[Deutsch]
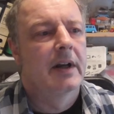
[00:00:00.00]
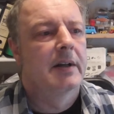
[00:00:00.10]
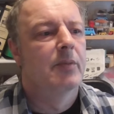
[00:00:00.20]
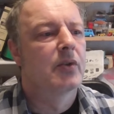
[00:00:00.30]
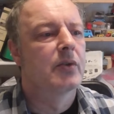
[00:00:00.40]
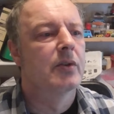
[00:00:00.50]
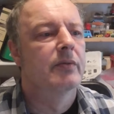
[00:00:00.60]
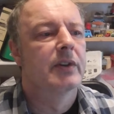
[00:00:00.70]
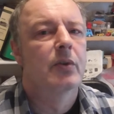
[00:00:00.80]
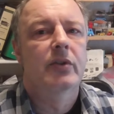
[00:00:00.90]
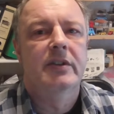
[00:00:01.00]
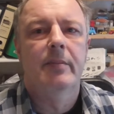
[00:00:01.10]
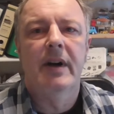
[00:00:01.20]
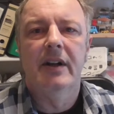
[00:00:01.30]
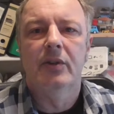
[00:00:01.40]
nach dem Motto, irgendwie guckst
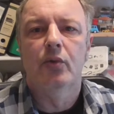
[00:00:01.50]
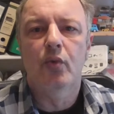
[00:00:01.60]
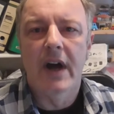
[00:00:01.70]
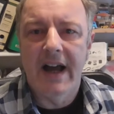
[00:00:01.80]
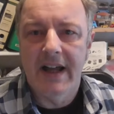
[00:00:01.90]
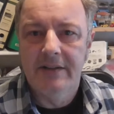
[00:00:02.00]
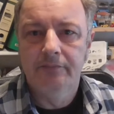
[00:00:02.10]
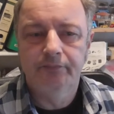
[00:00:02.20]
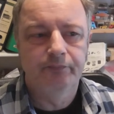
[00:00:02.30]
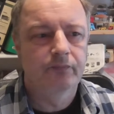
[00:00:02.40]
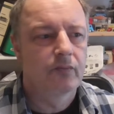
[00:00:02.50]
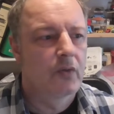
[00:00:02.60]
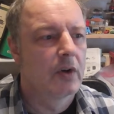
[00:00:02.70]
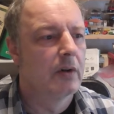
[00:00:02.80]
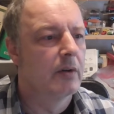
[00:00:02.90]
dir mal in Ruhe an.
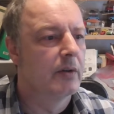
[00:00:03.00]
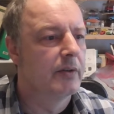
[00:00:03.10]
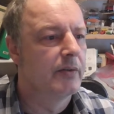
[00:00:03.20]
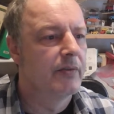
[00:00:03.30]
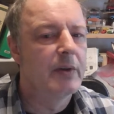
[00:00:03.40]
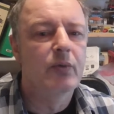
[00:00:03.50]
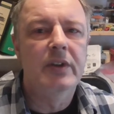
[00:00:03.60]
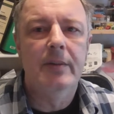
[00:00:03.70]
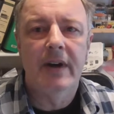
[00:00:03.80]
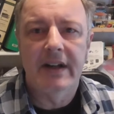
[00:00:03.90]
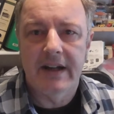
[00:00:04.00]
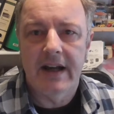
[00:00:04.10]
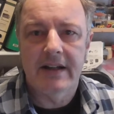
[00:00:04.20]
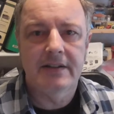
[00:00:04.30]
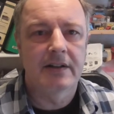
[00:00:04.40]
Und wenn du jemanden
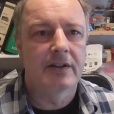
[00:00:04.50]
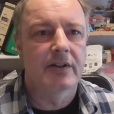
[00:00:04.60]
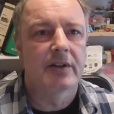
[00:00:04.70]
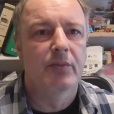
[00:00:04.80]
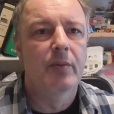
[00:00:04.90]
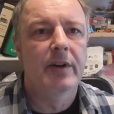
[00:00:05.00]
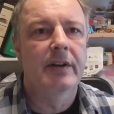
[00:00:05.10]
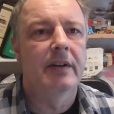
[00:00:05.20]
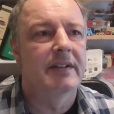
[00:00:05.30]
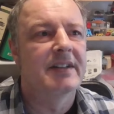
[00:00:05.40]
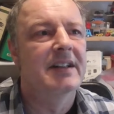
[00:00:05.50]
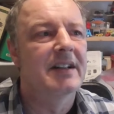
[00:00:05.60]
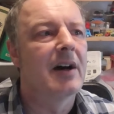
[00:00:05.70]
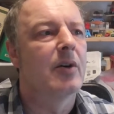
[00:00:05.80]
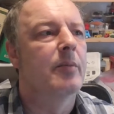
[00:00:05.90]
hast, also das Moped, es ging
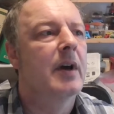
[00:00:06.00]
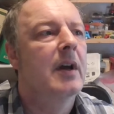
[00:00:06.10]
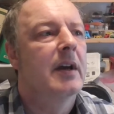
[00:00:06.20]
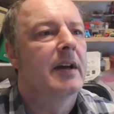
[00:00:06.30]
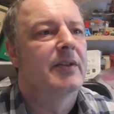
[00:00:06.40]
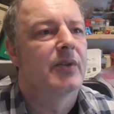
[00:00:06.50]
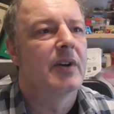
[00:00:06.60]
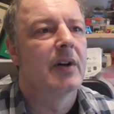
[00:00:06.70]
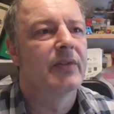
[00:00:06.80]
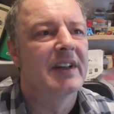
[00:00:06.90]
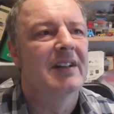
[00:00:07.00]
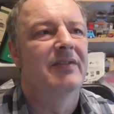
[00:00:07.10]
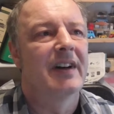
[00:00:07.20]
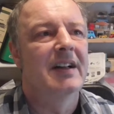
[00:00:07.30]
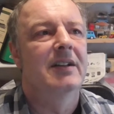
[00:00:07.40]
darum, es soll auf
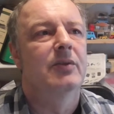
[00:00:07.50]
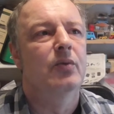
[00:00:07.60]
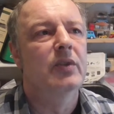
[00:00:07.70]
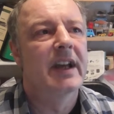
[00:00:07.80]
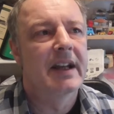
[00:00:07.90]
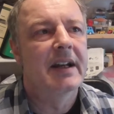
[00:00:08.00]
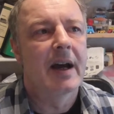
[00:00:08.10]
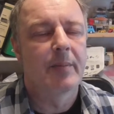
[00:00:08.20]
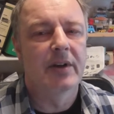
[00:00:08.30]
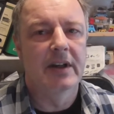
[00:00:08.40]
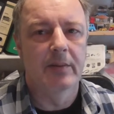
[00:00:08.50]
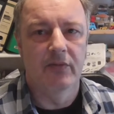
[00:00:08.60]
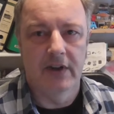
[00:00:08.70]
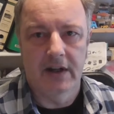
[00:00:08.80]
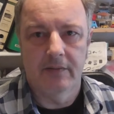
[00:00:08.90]
jeden Fall in gute Hände
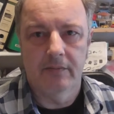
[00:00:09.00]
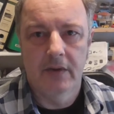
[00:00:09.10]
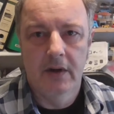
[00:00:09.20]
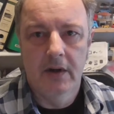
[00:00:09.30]
abgegeben werden